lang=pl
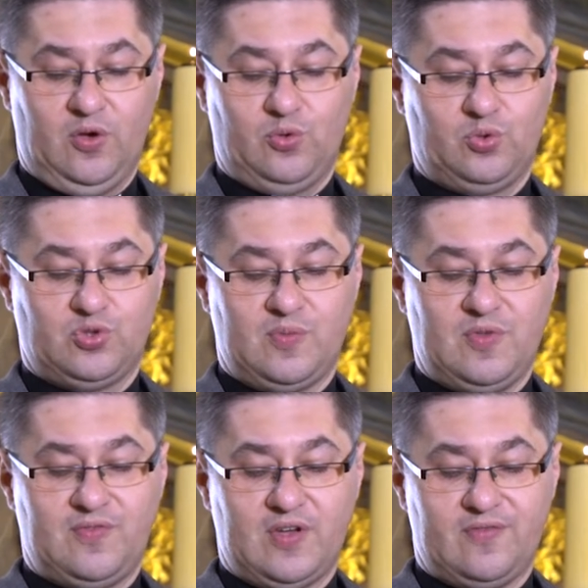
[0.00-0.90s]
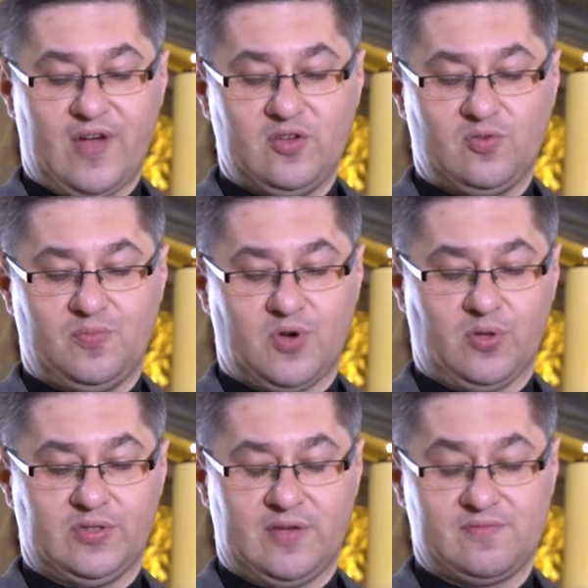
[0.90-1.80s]
którzy mi wyrywają
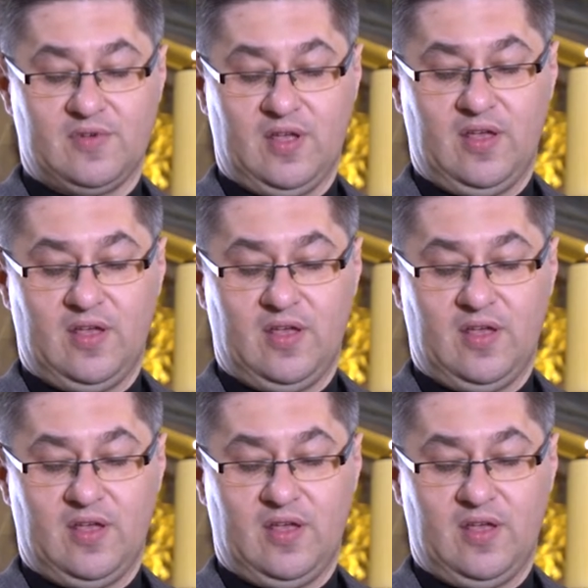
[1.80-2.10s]
brodę.